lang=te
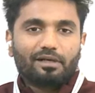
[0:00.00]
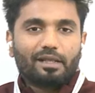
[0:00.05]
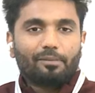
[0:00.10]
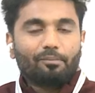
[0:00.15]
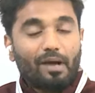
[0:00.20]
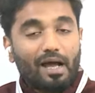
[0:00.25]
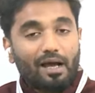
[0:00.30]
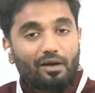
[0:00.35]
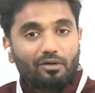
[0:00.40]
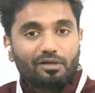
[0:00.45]
ఉంటే
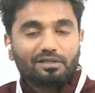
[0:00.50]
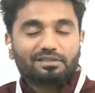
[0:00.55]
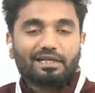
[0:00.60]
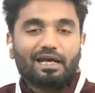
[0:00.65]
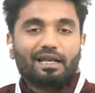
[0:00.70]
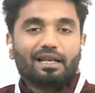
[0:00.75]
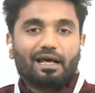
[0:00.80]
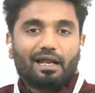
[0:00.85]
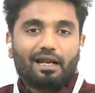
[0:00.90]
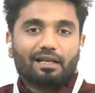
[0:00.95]
మాకు కూడా
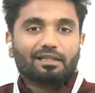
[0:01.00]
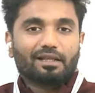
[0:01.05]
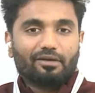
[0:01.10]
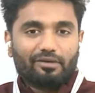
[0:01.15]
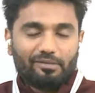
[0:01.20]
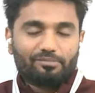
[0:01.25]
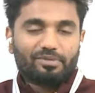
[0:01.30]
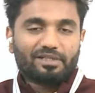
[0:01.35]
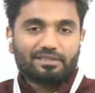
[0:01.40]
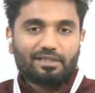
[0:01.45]
చాలా ఆనందం
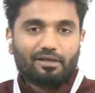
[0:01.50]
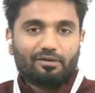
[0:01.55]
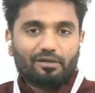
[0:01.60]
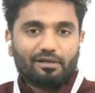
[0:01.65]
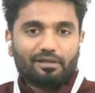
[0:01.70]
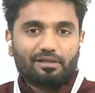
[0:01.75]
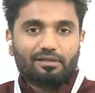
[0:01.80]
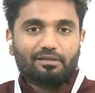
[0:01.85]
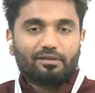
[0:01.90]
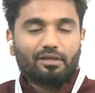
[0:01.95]
అనిపిస్తూ
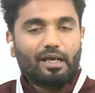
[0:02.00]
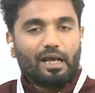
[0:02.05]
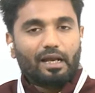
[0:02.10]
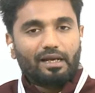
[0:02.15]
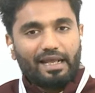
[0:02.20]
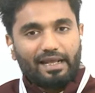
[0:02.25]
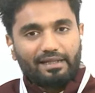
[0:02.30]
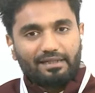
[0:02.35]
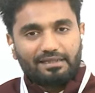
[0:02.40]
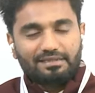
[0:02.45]
ఉంటుంది
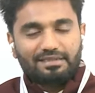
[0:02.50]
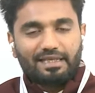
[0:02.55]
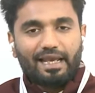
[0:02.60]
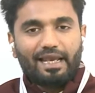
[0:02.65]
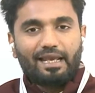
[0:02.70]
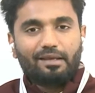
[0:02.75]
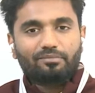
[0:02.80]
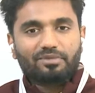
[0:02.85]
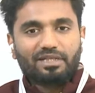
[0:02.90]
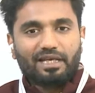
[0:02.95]
అట్ hmm. ఎట్ ద
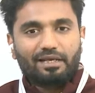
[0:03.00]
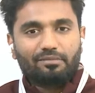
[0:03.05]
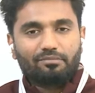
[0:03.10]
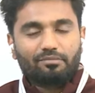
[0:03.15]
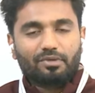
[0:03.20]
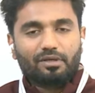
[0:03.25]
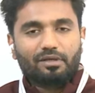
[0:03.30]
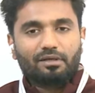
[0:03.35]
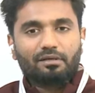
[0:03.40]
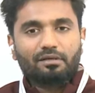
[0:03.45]
సేమ్
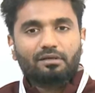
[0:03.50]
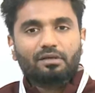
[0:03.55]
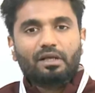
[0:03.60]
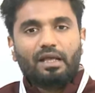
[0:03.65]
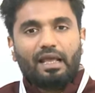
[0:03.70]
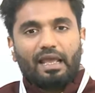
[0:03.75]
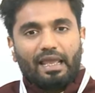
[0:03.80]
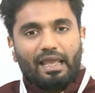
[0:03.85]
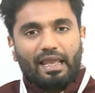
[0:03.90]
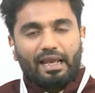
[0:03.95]
టైమ్
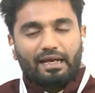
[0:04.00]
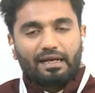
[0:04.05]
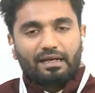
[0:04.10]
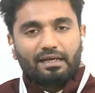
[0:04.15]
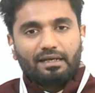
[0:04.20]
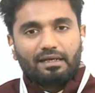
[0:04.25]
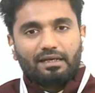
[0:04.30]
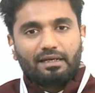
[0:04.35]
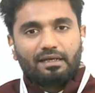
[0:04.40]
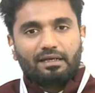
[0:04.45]

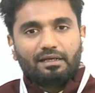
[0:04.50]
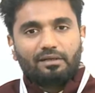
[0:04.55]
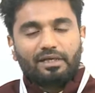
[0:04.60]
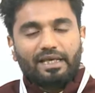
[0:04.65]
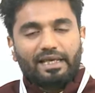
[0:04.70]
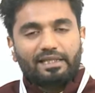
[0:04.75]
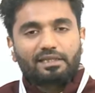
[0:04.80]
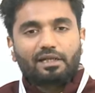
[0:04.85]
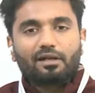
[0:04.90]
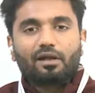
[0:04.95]
ఇక్కడ
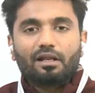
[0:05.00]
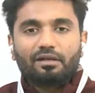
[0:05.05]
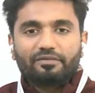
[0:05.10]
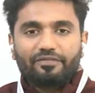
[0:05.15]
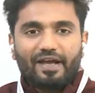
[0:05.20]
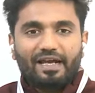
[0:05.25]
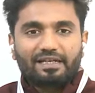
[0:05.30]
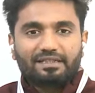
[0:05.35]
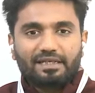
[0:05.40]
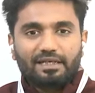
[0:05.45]
ఇథనాల్
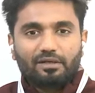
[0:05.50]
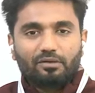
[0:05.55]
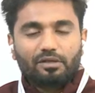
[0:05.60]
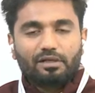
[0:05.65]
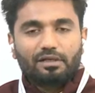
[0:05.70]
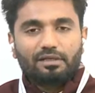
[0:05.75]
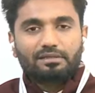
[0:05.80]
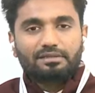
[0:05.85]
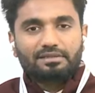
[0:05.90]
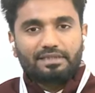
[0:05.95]
ఫ్యాక్టరీ
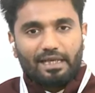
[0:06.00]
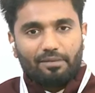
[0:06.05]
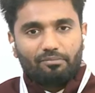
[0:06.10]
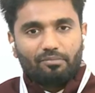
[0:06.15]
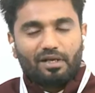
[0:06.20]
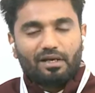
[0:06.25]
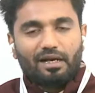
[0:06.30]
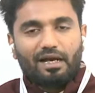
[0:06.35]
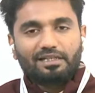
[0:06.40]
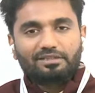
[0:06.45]
కూడా
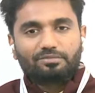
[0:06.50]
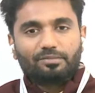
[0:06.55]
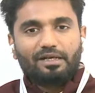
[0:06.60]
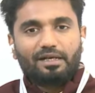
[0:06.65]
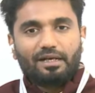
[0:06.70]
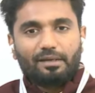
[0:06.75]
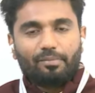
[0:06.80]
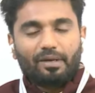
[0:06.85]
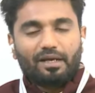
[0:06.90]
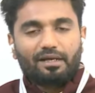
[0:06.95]
సేమ్
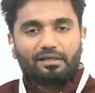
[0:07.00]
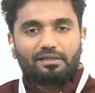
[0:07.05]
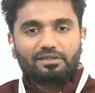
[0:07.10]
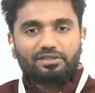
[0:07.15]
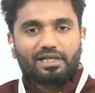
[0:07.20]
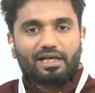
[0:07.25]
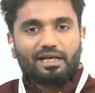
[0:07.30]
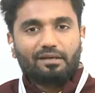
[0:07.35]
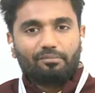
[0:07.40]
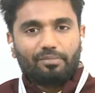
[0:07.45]
రాజమండ్రి పక్కన
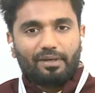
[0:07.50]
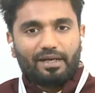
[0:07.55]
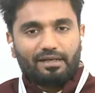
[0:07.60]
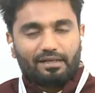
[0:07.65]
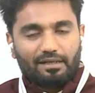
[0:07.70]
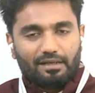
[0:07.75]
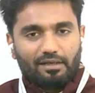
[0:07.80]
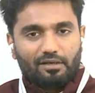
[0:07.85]
జగంపేట